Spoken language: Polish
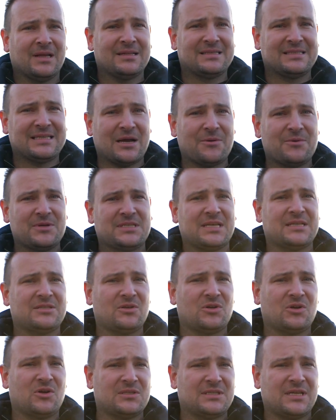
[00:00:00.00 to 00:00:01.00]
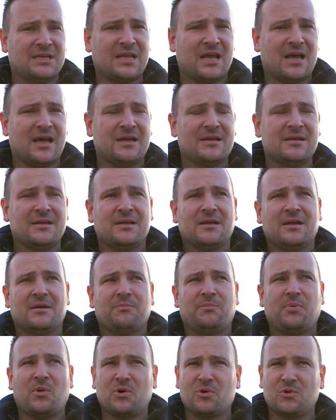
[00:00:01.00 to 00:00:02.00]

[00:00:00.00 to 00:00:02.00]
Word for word: Cały sezon chodzenia po